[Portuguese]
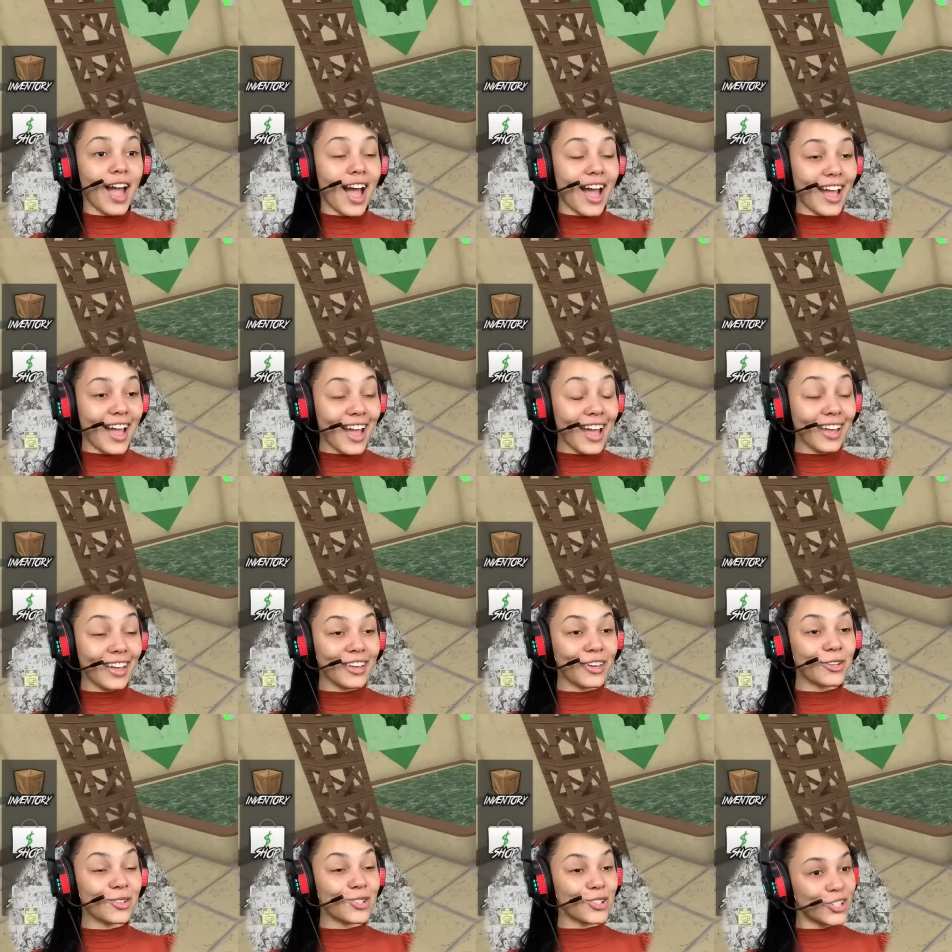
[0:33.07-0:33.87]
Ah, é?
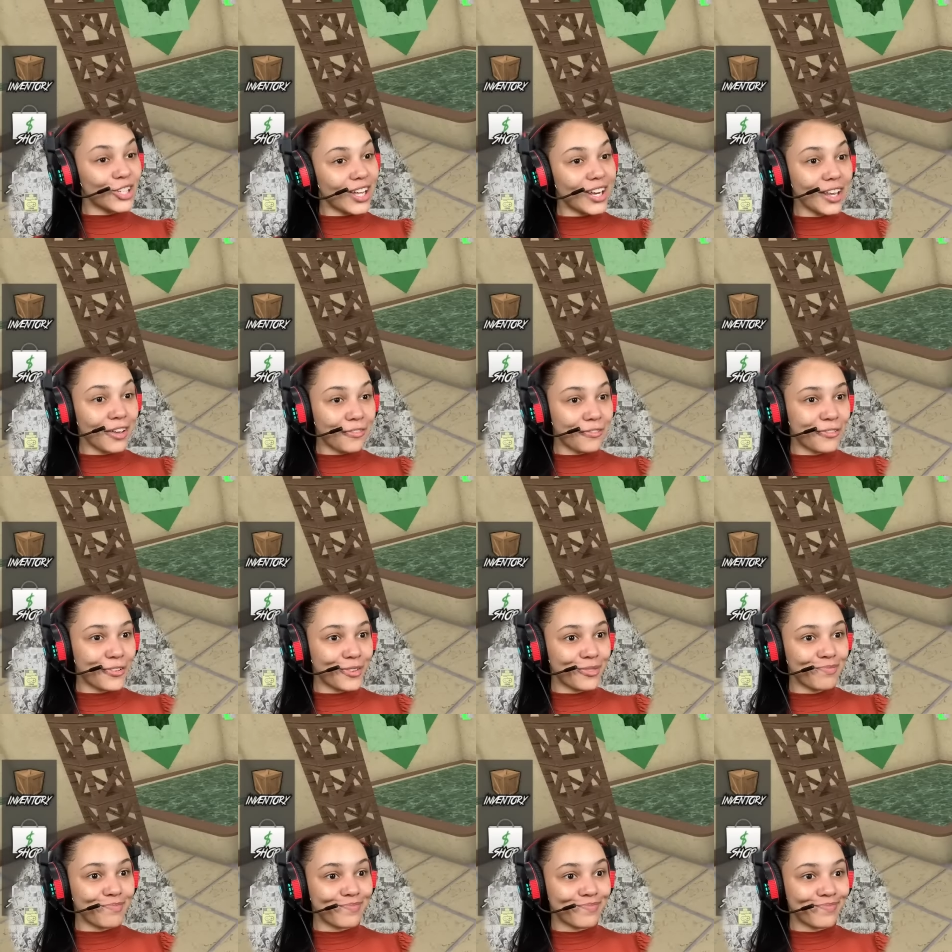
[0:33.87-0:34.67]
E eu sou
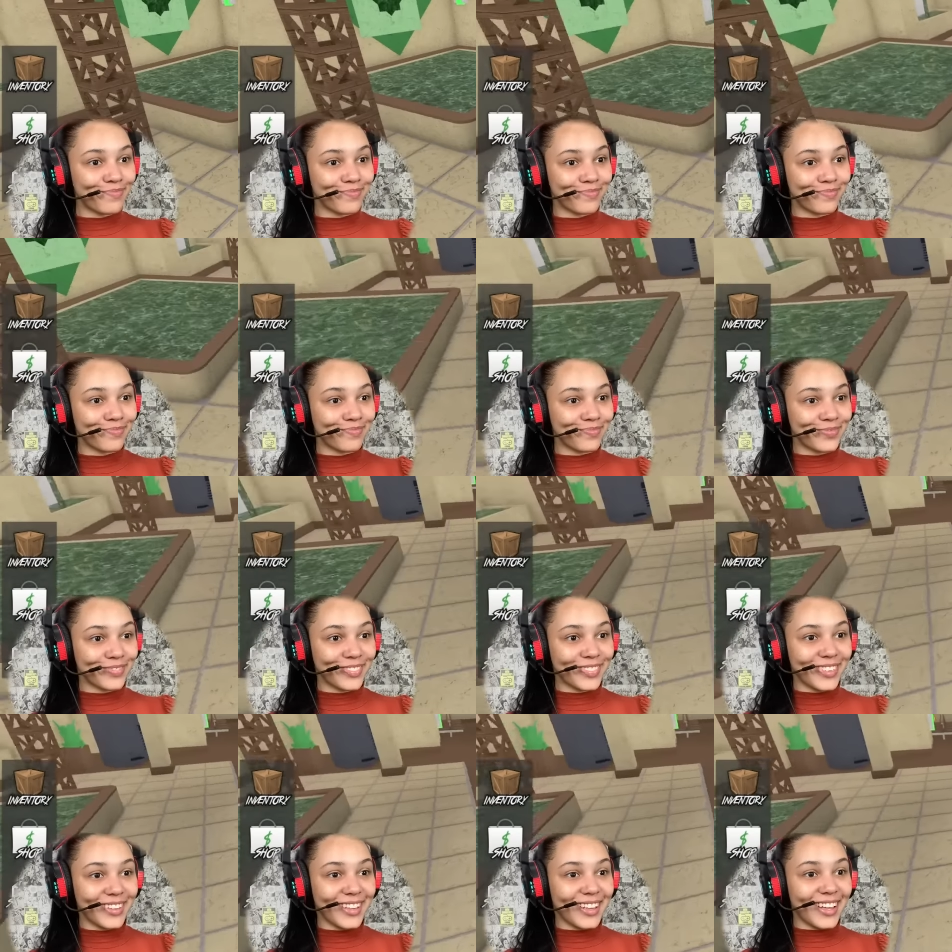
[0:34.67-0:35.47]
xerife.
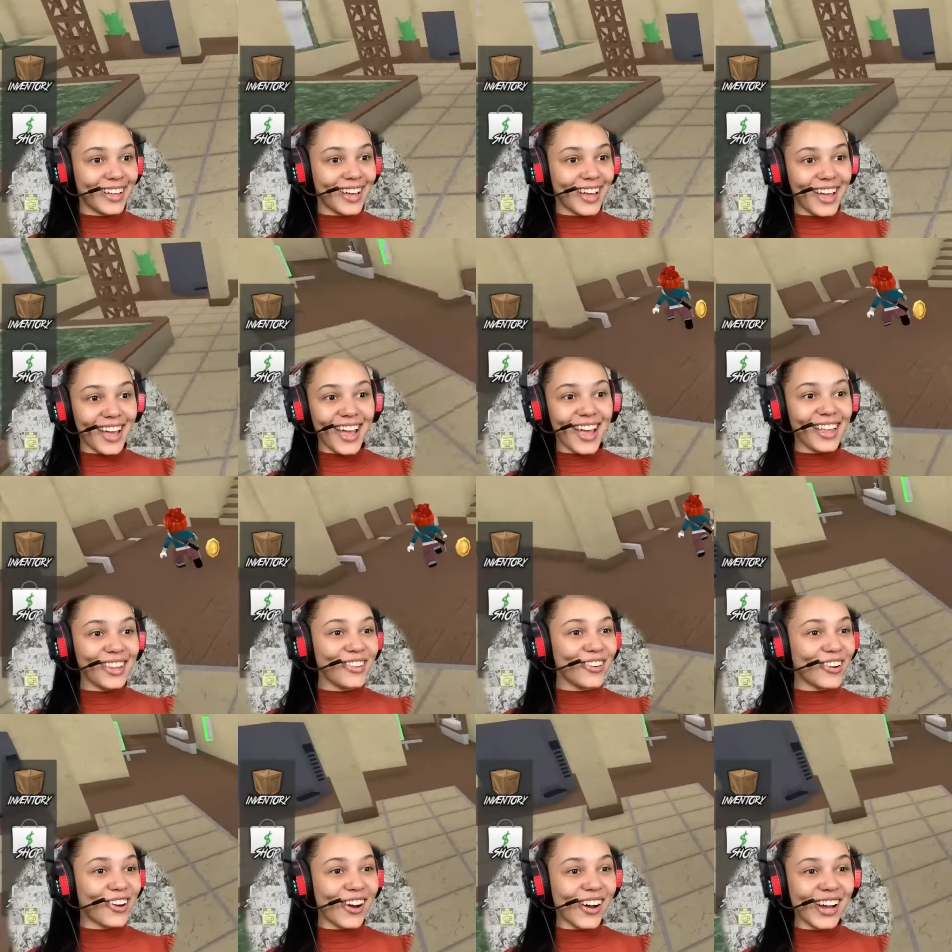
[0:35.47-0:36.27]
É,
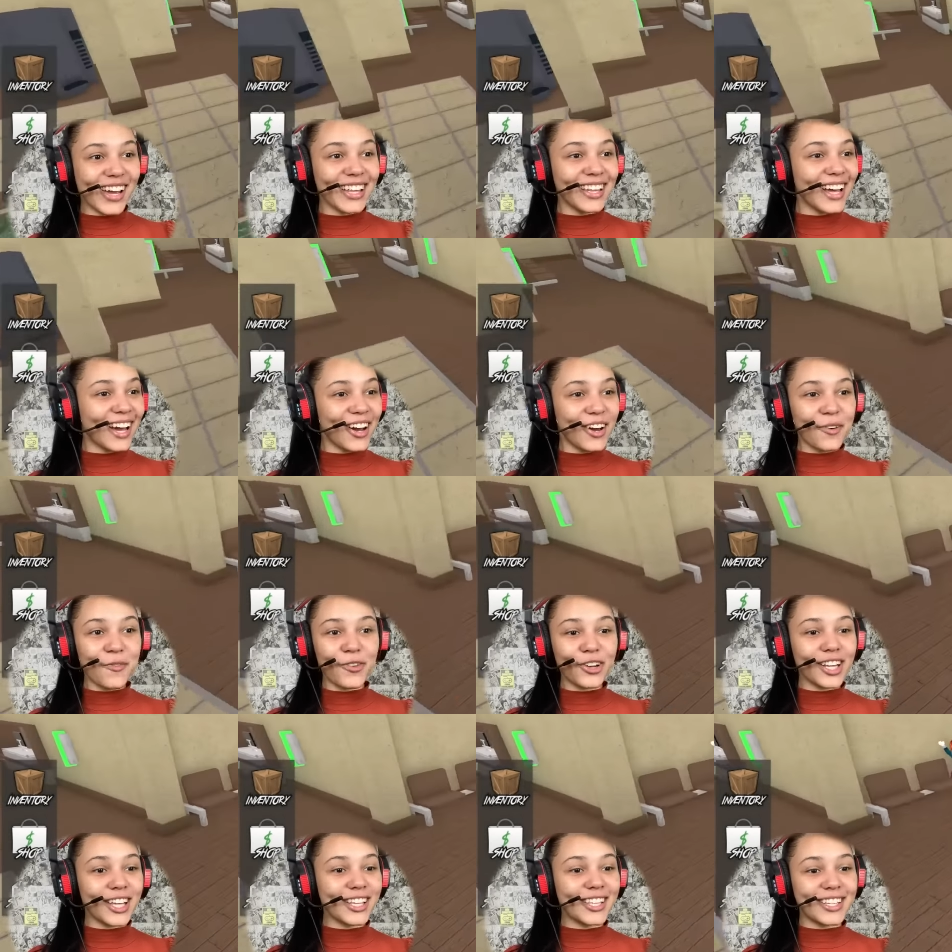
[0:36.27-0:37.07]
não corre
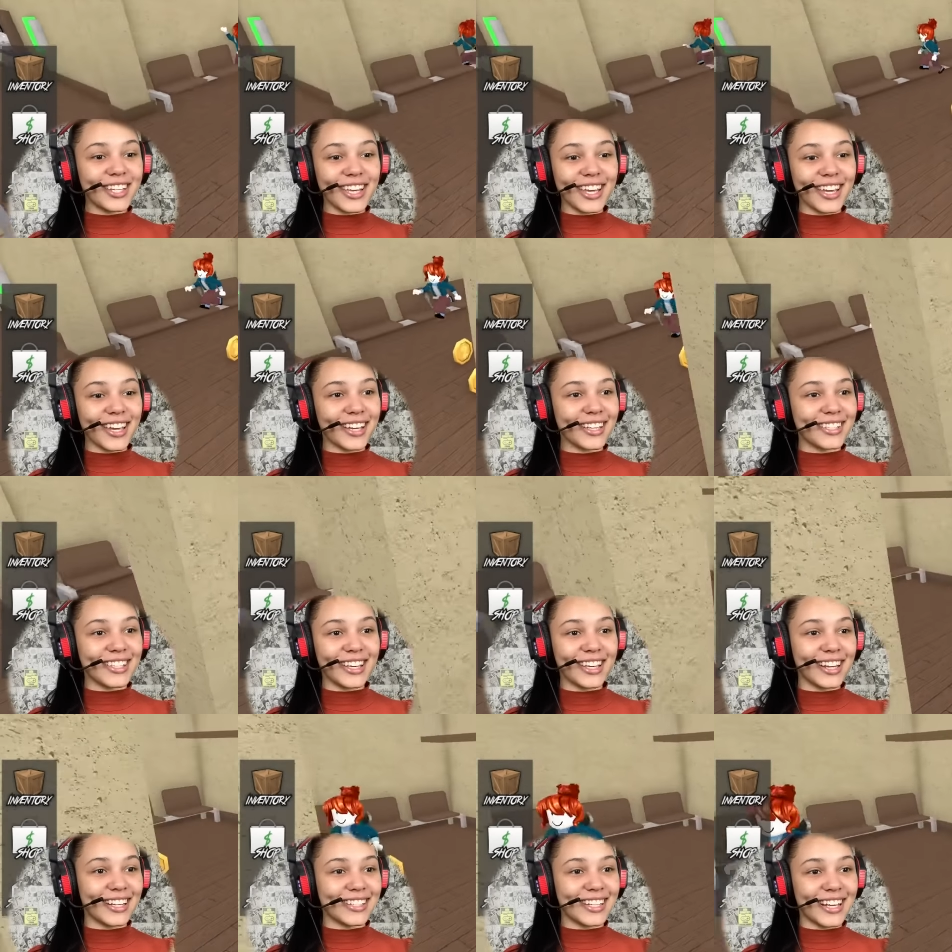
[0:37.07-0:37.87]
não, bonitinhas,
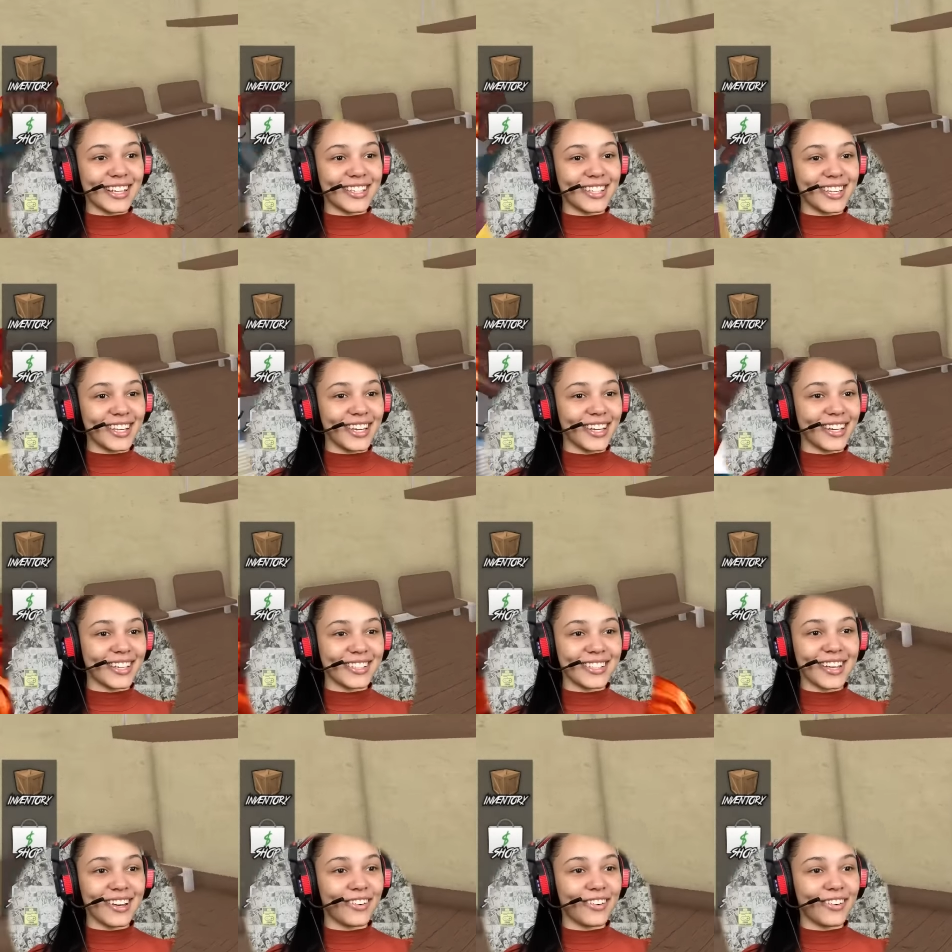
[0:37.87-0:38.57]
engraçadinhas.